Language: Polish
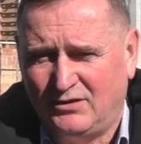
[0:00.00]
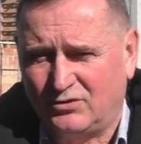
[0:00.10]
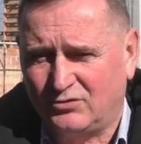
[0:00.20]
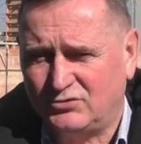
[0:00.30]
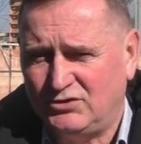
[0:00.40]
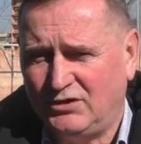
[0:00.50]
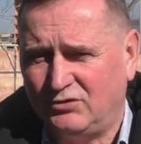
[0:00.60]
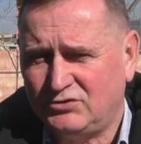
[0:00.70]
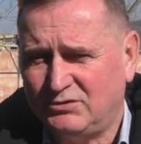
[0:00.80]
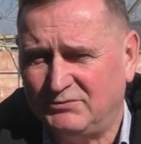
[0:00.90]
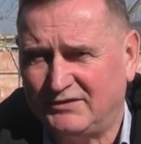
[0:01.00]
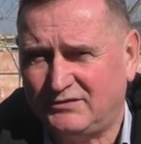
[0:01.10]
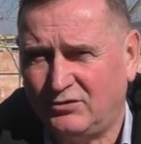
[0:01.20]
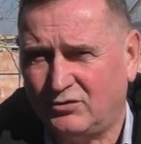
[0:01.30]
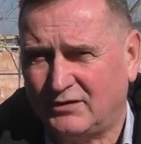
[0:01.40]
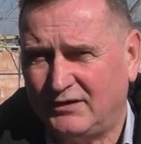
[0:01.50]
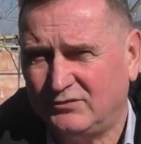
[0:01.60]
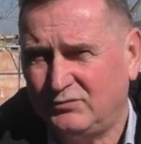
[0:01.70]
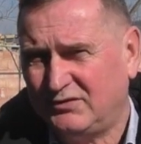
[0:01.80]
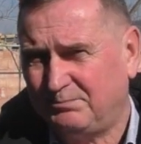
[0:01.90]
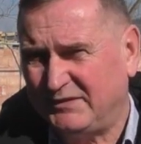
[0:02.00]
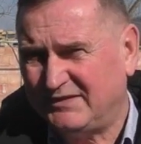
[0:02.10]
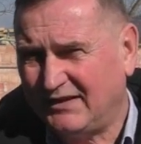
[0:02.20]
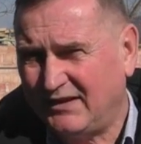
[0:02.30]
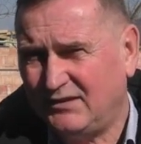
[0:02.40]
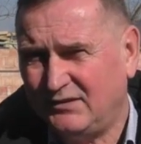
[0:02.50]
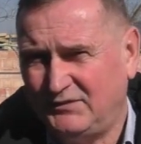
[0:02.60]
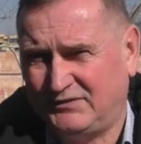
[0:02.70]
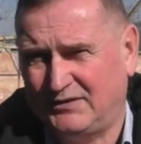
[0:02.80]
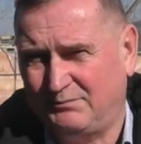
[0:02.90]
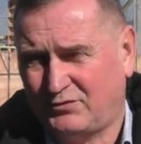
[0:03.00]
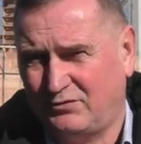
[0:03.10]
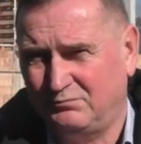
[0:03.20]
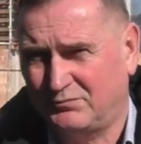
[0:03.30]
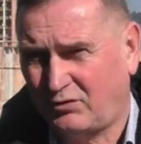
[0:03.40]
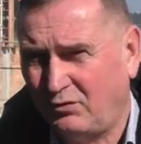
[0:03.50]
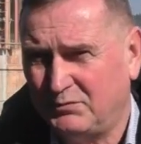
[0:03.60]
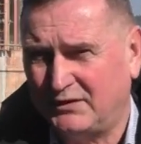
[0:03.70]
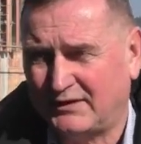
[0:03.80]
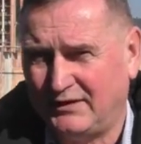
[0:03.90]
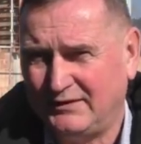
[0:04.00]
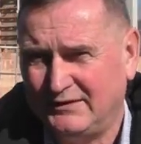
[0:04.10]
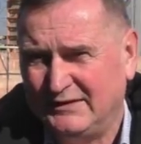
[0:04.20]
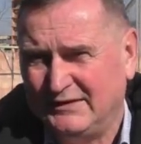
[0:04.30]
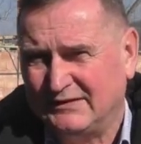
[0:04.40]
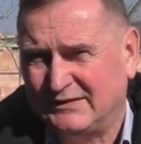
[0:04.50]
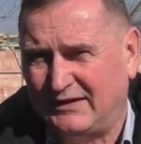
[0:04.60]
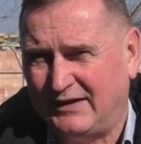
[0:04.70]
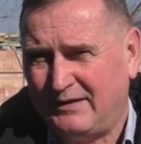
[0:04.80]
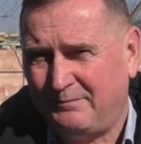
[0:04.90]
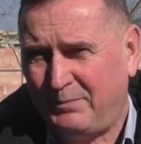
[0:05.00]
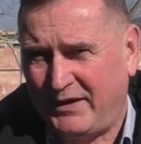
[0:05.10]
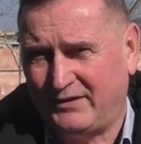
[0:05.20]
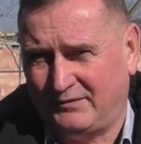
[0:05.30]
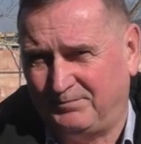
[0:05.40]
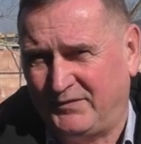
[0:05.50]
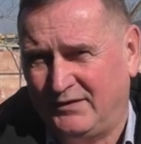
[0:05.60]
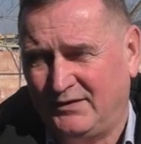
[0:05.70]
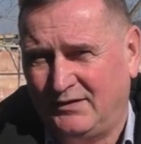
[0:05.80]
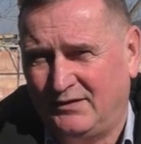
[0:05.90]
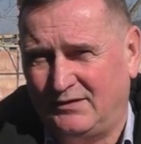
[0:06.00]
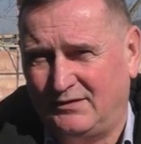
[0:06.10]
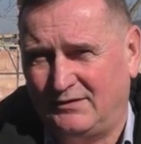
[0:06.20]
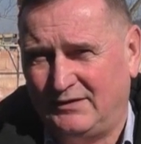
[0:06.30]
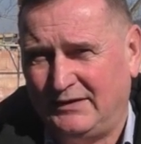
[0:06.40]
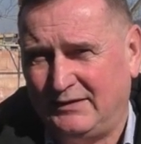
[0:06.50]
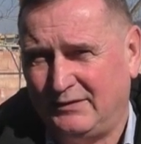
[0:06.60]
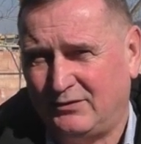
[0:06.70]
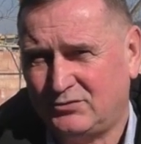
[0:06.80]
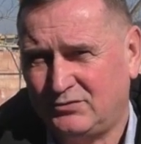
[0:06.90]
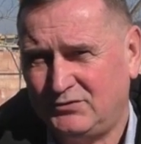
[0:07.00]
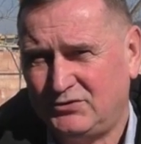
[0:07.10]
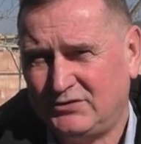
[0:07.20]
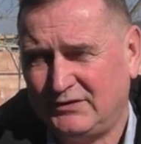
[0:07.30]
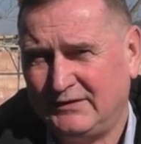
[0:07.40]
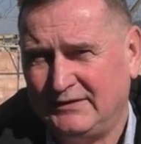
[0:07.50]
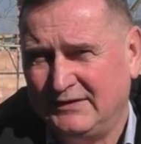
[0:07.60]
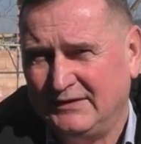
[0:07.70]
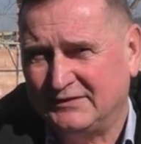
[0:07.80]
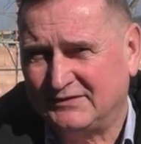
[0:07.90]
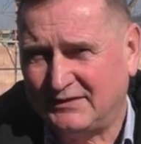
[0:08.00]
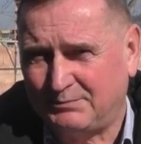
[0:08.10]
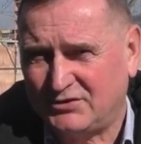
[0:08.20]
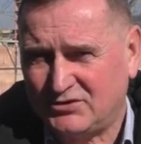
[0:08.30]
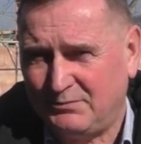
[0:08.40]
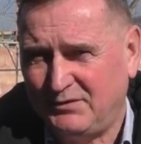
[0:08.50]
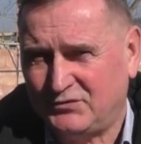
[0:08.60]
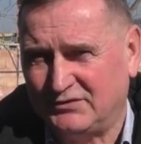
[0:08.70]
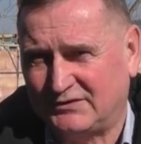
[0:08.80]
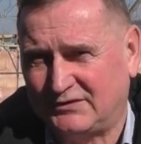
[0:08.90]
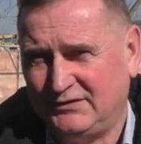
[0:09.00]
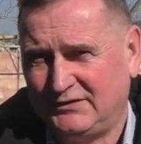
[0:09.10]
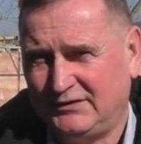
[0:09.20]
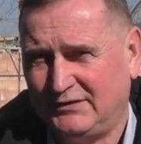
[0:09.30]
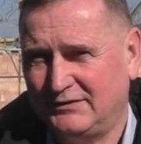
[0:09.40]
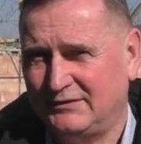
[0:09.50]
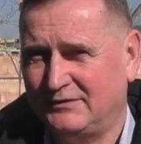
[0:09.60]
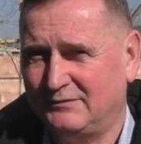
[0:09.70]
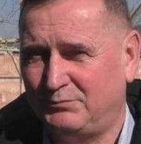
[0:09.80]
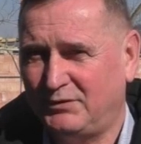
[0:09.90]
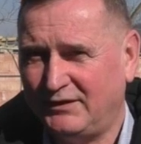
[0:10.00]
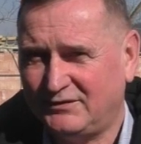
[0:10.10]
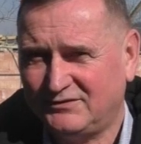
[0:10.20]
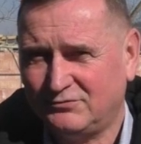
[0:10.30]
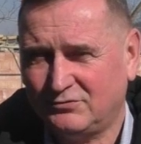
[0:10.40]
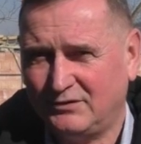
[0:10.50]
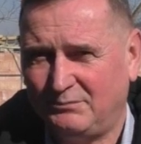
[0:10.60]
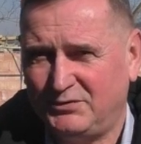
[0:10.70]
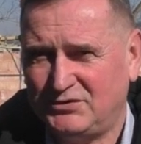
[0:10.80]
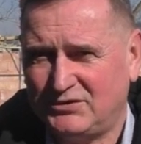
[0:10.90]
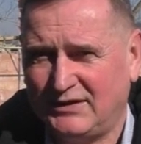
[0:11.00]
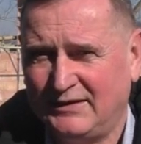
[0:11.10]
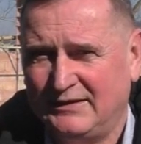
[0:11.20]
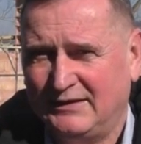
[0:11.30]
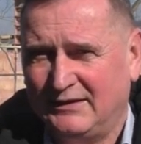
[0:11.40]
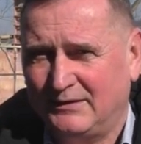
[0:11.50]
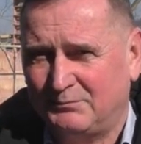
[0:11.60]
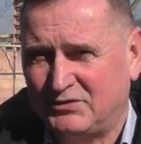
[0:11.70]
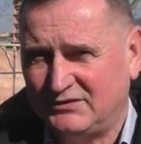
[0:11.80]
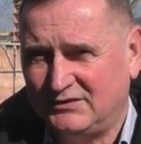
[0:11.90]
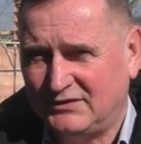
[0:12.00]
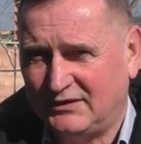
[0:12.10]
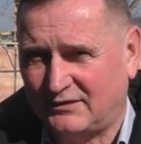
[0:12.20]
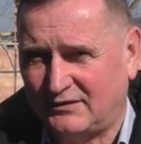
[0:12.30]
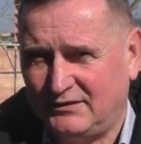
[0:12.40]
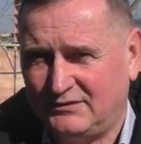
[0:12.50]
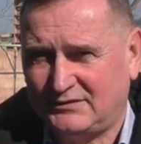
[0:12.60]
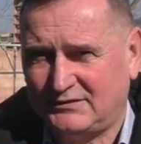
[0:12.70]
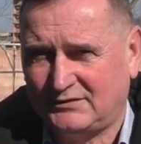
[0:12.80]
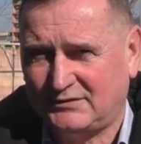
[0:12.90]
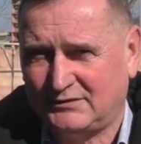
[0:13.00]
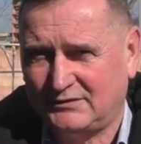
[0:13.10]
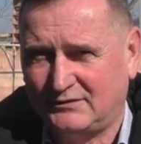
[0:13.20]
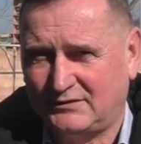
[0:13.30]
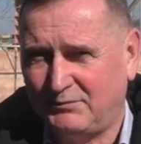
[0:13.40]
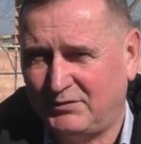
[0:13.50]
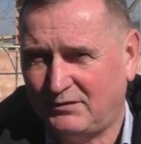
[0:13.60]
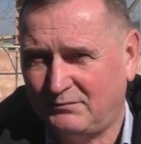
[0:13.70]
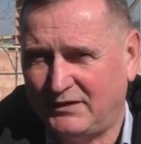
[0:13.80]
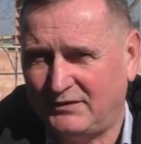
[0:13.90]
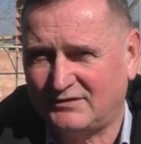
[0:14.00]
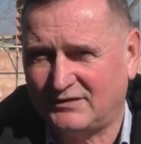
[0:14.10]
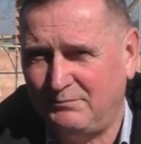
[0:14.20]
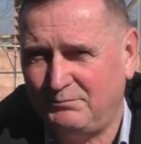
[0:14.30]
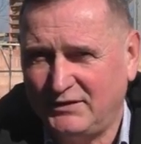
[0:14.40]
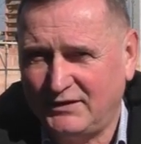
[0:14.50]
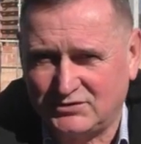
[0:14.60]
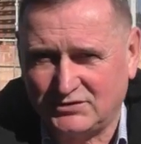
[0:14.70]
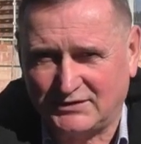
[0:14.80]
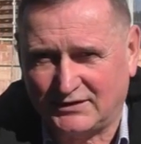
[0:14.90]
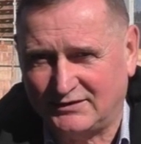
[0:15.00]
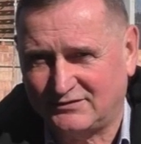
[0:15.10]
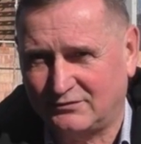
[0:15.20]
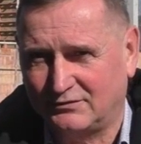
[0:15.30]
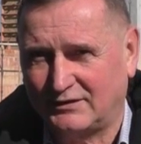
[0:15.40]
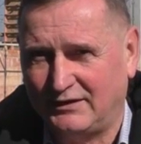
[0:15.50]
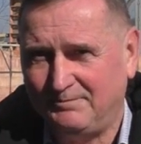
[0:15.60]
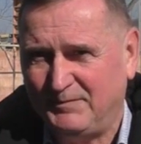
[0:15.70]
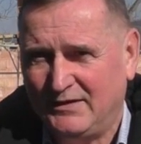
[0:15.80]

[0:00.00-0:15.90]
o godzinie 18 organizuje specjalny występ komika dla pań. E, oczywiście zapraszamy wszystkich. E, bilety są do nabycia przez internet. E, tam chyba jest e-bilecik, taka stronka.